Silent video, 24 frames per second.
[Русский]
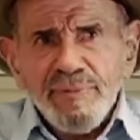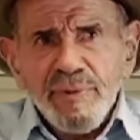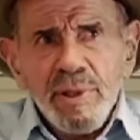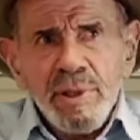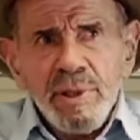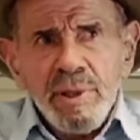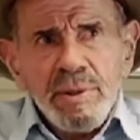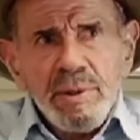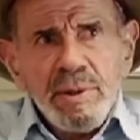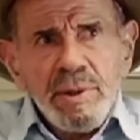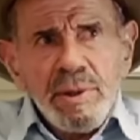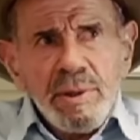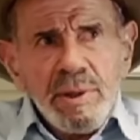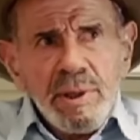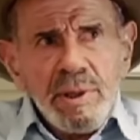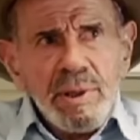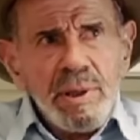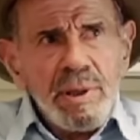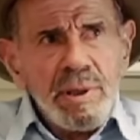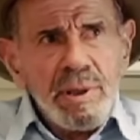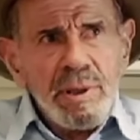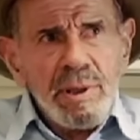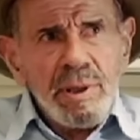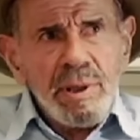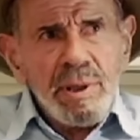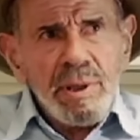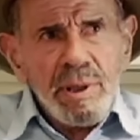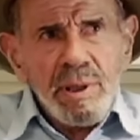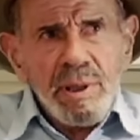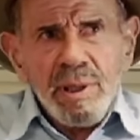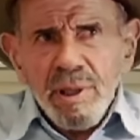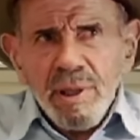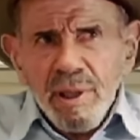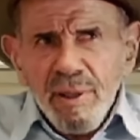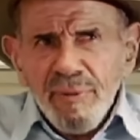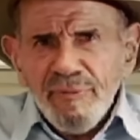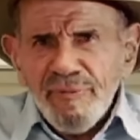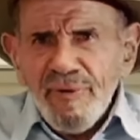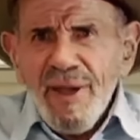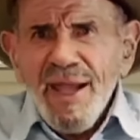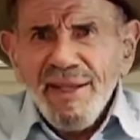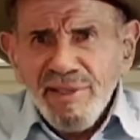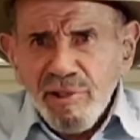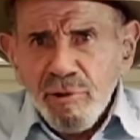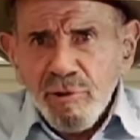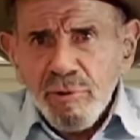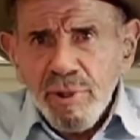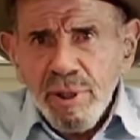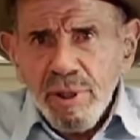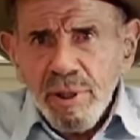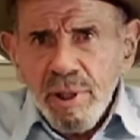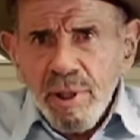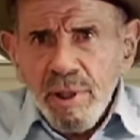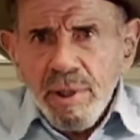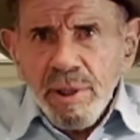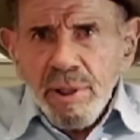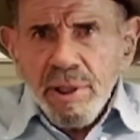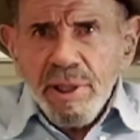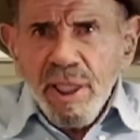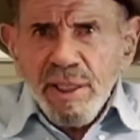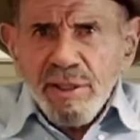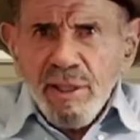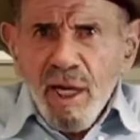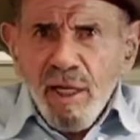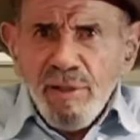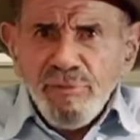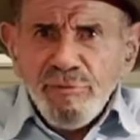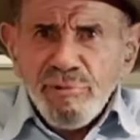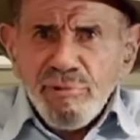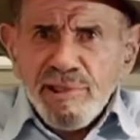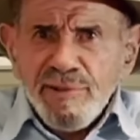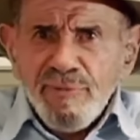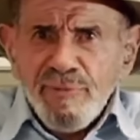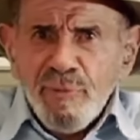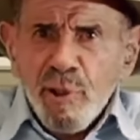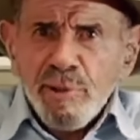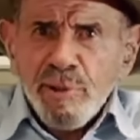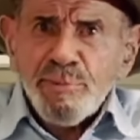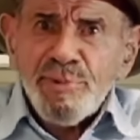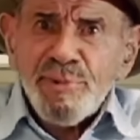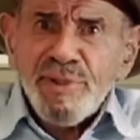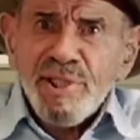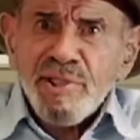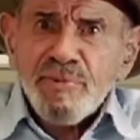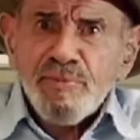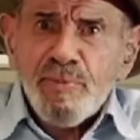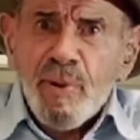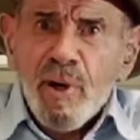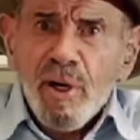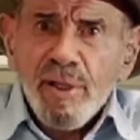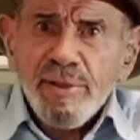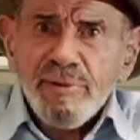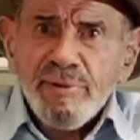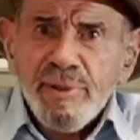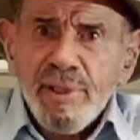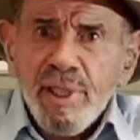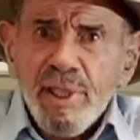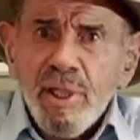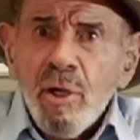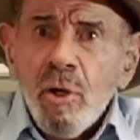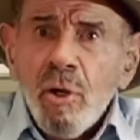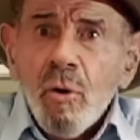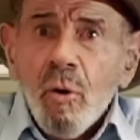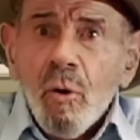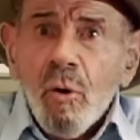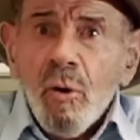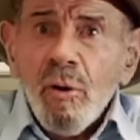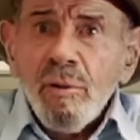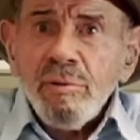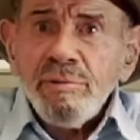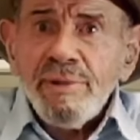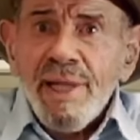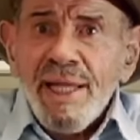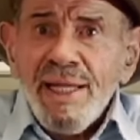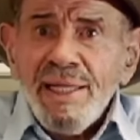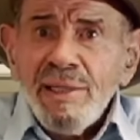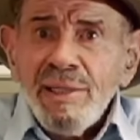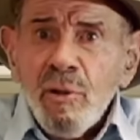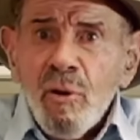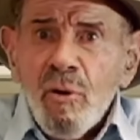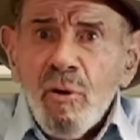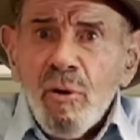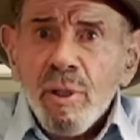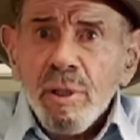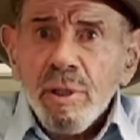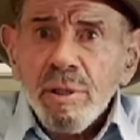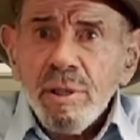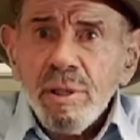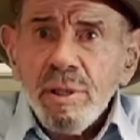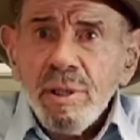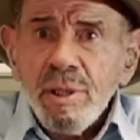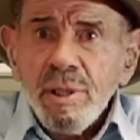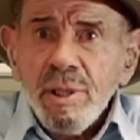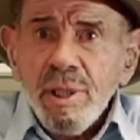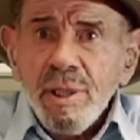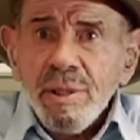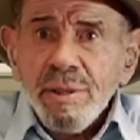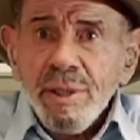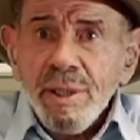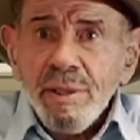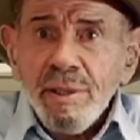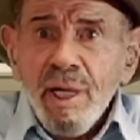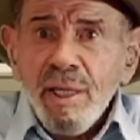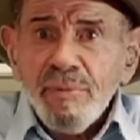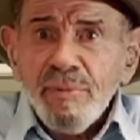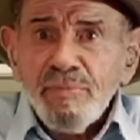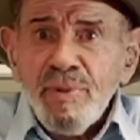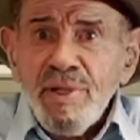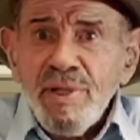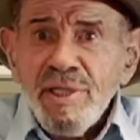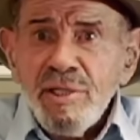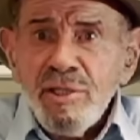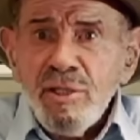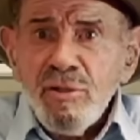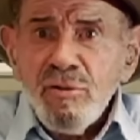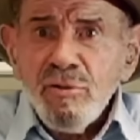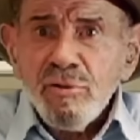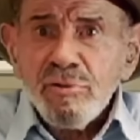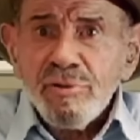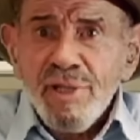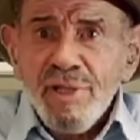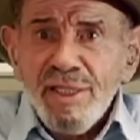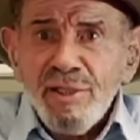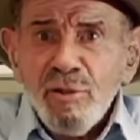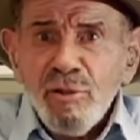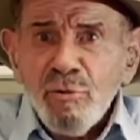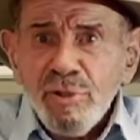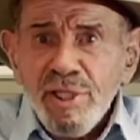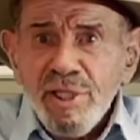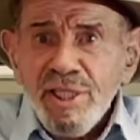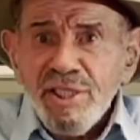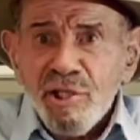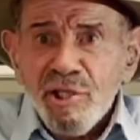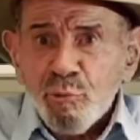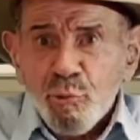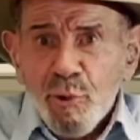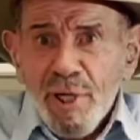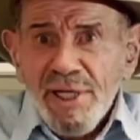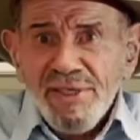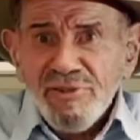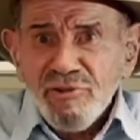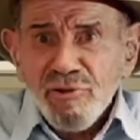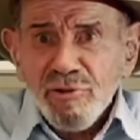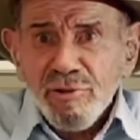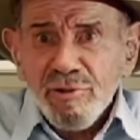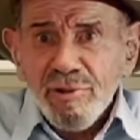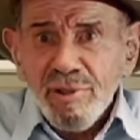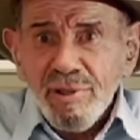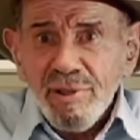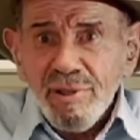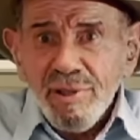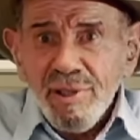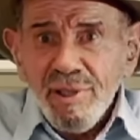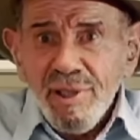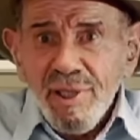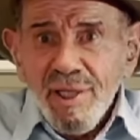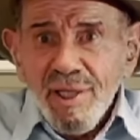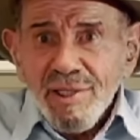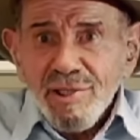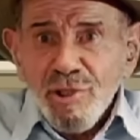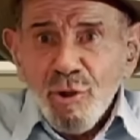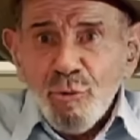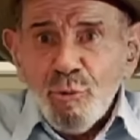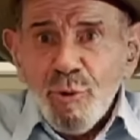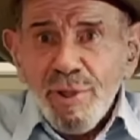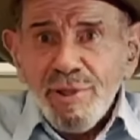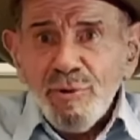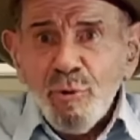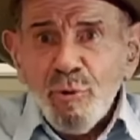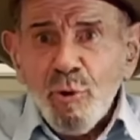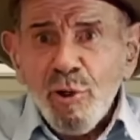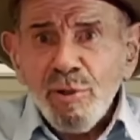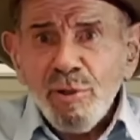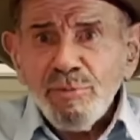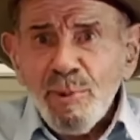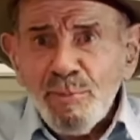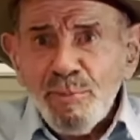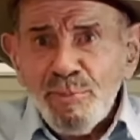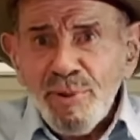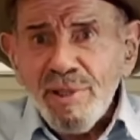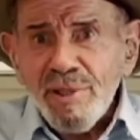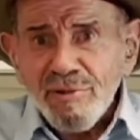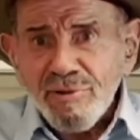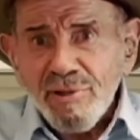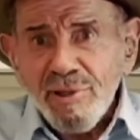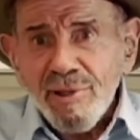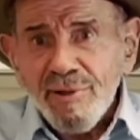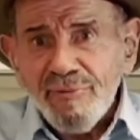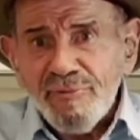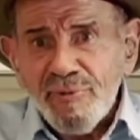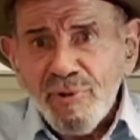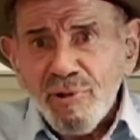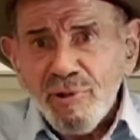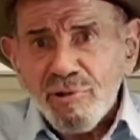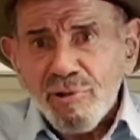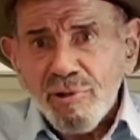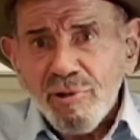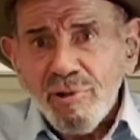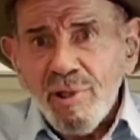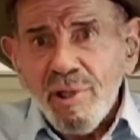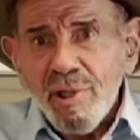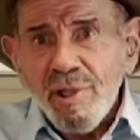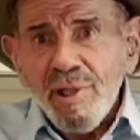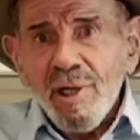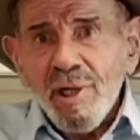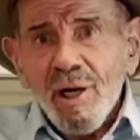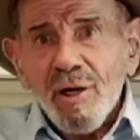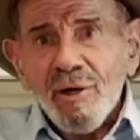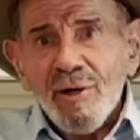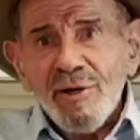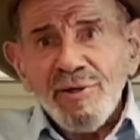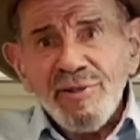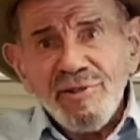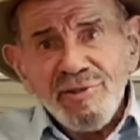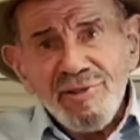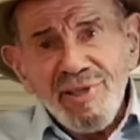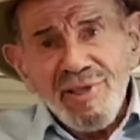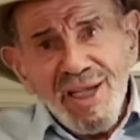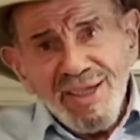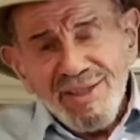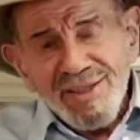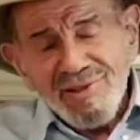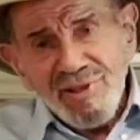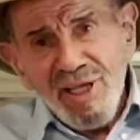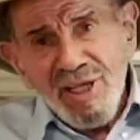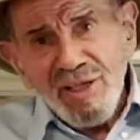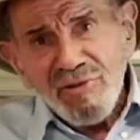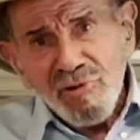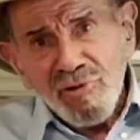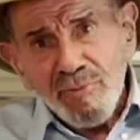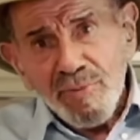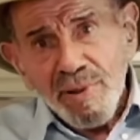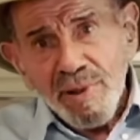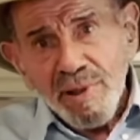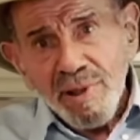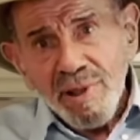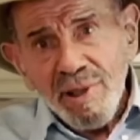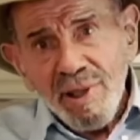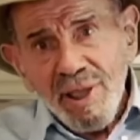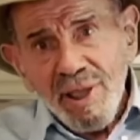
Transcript: у мест работы, сотни машин в течение всего дня простаивают, но им не нужен отдых. Поэтому автомобили в будущем будут доступны каждому,